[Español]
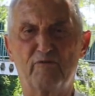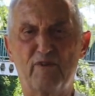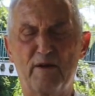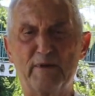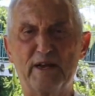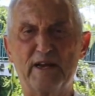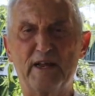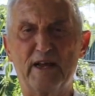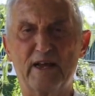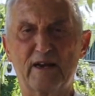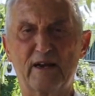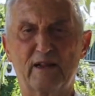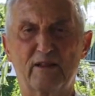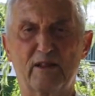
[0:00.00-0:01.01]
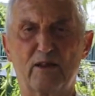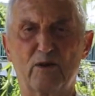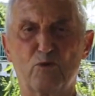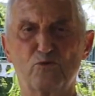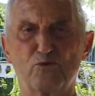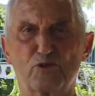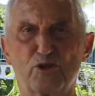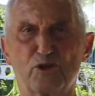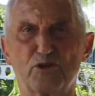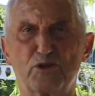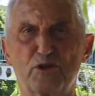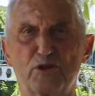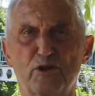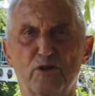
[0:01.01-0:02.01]
familiar de un
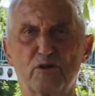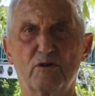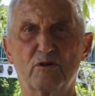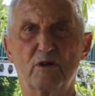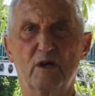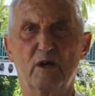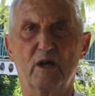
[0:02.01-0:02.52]
socio